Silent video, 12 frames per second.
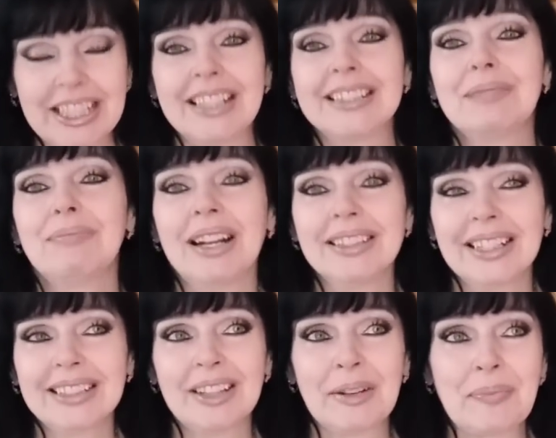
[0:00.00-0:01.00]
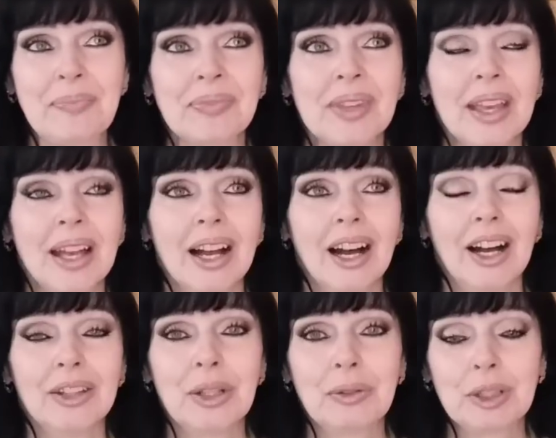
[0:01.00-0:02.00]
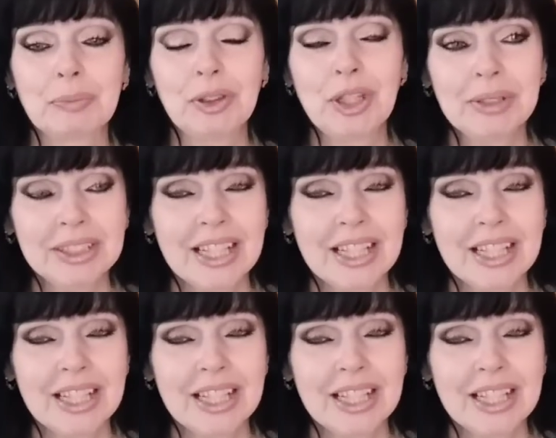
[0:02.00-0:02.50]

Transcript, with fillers: когда на дебатах там. Ну вот, потом,